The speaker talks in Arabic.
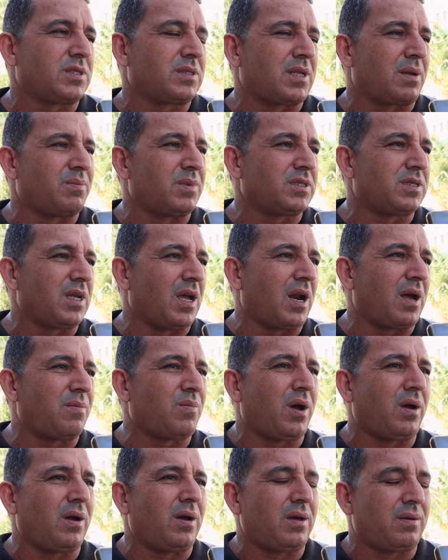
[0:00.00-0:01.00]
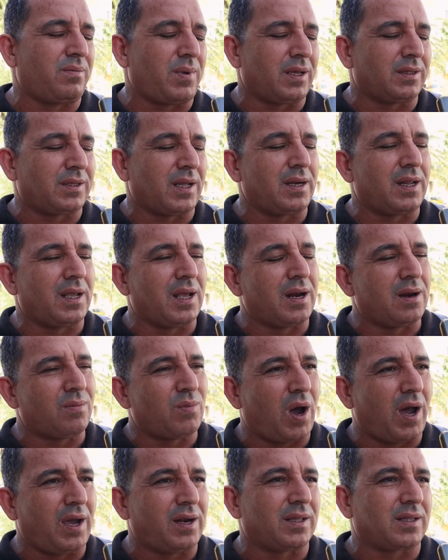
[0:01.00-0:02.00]
تم زياره ميدانيه
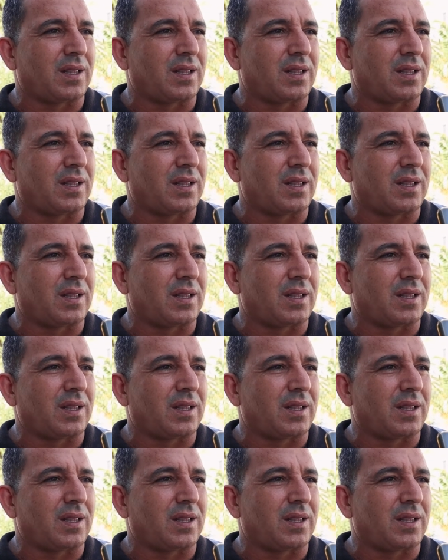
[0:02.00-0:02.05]
لمعاينه